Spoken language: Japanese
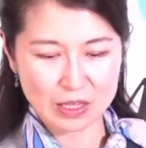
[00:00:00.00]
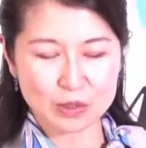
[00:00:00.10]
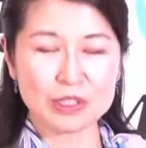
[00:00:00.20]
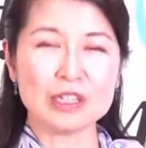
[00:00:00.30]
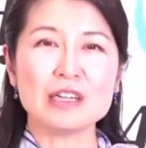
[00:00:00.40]

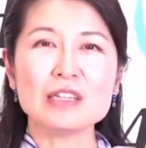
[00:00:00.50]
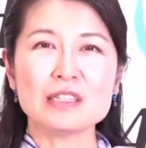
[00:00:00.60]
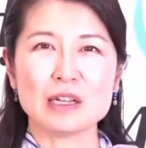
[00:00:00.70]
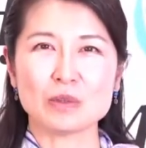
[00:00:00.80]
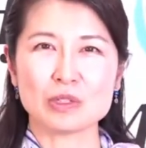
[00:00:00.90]
そして現
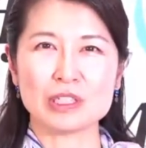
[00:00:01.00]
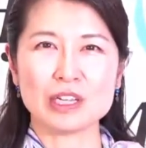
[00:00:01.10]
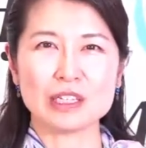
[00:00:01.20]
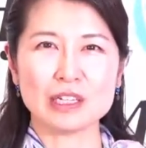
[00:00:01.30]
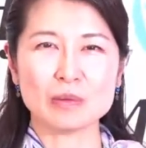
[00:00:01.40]
在の自
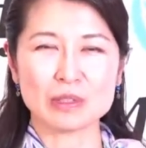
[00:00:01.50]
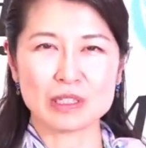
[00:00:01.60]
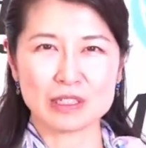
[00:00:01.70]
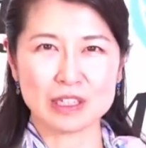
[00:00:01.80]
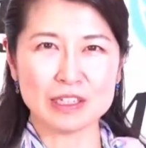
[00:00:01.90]
衛隊でも
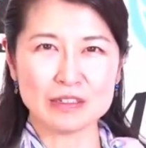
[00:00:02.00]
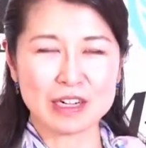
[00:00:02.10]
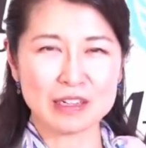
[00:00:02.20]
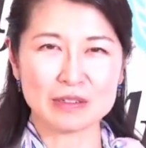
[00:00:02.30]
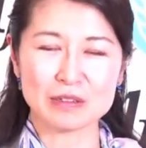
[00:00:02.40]
ですね、陸
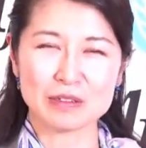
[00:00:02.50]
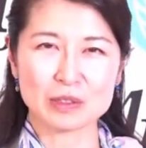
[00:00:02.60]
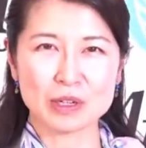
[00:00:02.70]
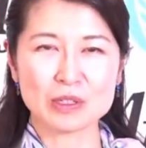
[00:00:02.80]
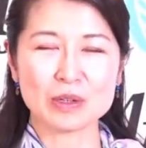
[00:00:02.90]
海空
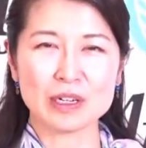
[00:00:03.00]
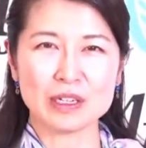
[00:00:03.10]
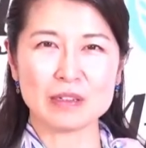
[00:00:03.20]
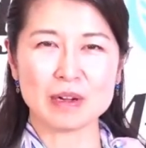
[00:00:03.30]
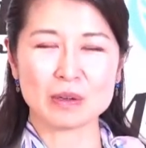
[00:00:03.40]
それぞれ
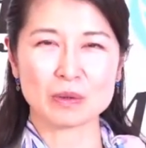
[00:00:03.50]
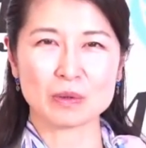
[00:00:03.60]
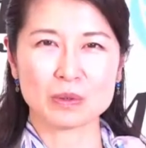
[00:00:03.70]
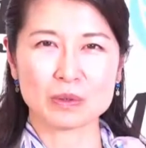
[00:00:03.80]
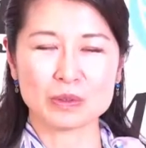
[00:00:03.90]
にあの
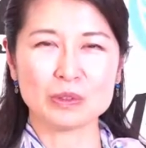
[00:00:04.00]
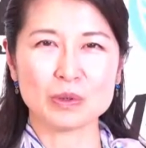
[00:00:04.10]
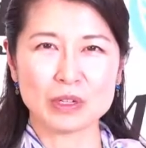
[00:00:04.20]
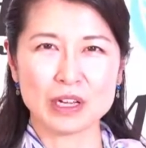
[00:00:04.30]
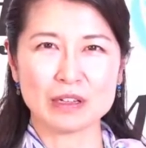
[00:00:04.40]
この軍
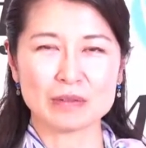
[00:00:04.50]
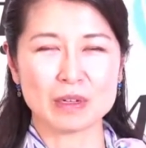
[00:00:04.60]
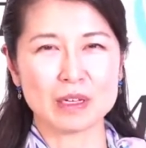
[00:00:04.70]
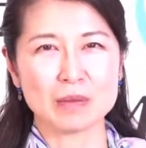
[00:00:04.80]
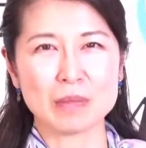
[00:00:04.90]
用犬、
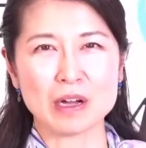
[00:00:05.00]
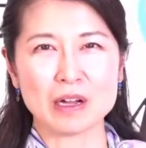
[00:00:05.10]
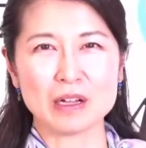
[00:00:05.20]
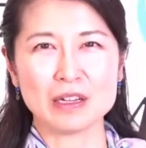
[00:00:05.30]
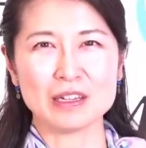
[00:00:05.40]
ま
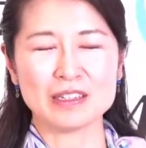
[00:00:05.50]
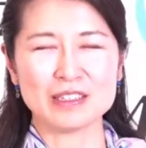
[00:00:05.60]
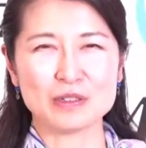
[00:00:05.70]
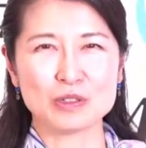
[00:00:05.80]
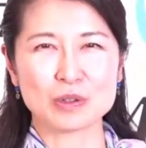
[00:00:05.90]
あ、
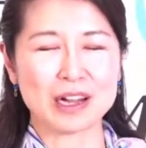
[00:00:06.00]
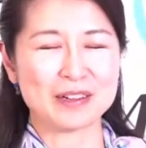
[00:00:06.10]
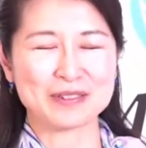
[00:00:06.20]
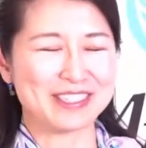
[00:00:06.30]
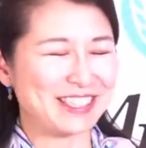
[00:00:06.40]
陸上
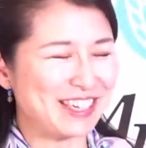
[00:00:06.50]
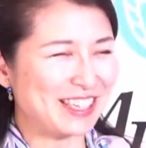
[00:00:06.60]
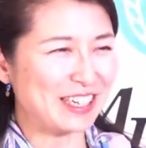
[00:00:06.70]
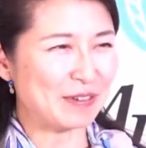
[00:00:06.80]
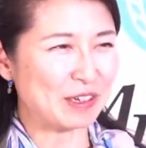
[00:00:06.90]
あの自衛
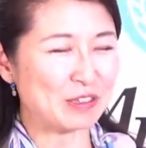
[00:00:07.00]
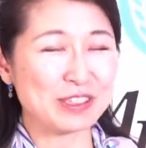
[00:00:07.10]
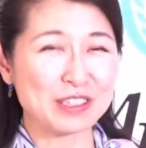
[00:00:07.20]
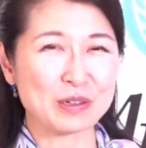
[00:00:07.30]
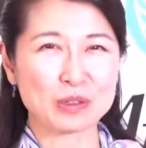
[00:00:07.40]
隊では
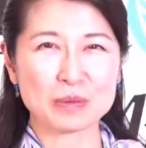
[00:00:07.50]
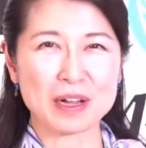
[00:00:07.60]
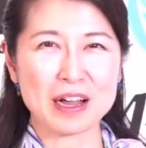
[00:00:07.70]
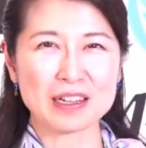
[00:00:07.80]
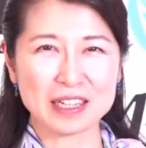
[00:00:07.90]
軍という言葉
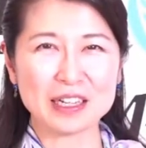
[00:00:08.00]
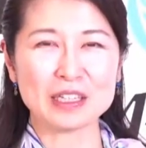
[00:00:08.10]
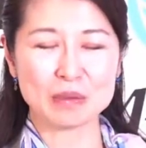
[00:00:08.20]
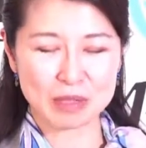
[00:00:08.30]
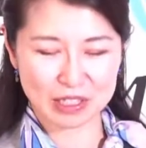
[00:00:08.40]
は避け
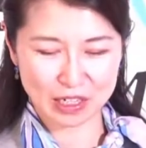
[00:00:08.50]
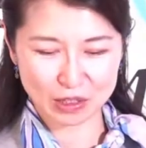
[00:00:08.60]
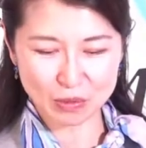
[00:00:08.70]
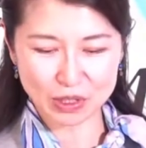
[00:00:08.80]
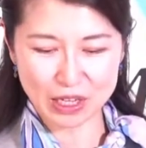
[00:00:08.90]
ていますけれ
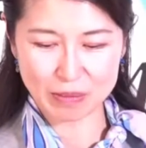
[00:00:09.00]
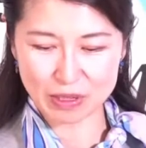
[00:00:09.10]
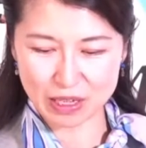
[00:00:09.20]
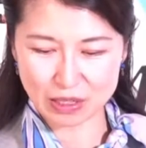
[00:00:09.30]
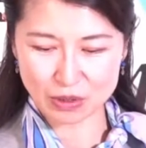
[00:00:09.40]
ども、
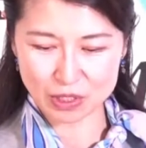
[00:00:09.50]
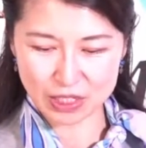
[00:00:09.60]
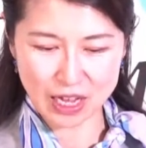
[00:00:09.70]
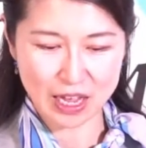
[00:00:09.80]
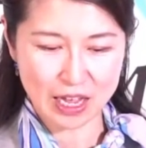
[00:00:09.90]
備犬とし
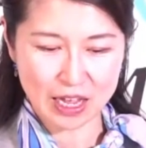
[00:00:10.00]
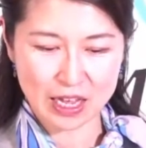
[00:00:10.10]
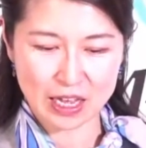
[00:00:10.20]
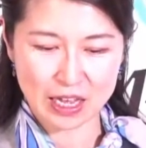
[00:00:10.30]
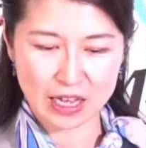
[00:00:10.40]
て、
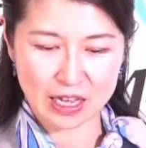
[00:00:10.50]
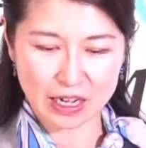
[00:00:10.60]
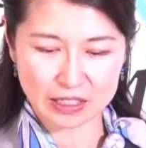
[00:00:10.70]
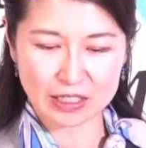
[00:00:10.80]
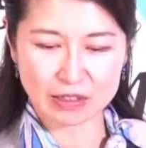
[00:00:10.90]
えー、
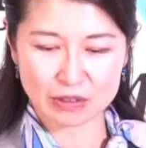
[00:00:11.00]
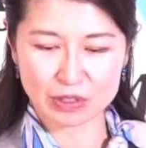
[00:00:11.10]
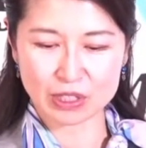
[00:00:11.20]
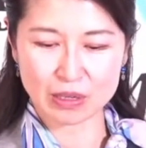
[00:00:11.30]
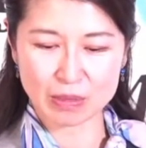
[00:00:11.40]
活躍
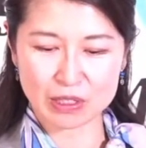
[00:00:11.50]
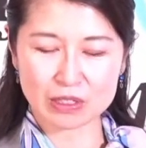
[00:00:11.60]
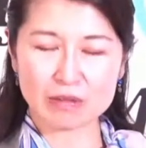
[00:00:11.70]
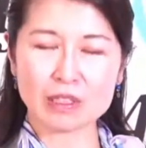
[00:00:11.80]
しています。